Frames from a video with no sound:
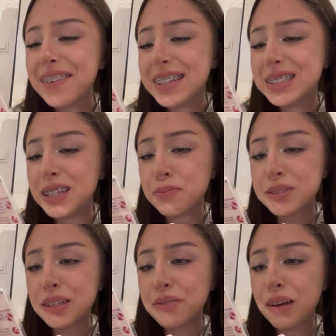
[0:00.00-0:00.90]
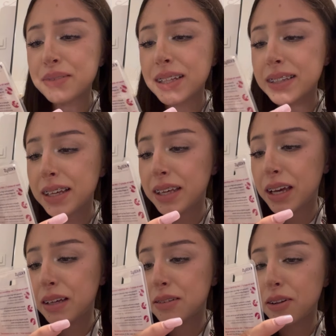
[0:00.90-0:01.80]
więc e, postawiłam na
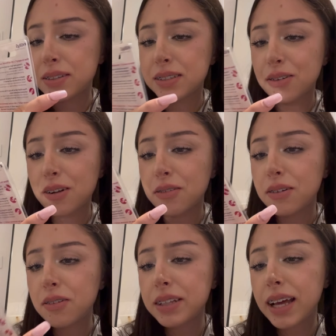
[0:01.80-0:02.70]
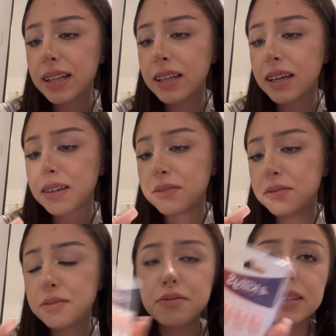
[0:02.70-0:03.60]
takie trochę zaokrąglone, ale
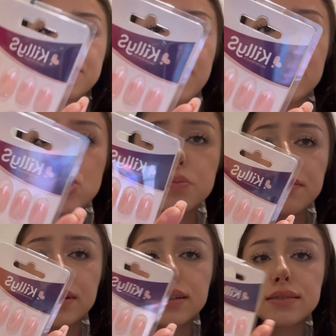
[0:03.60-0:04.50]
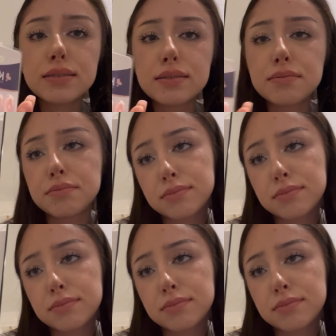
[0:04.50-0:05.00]
ładne frędzy, więc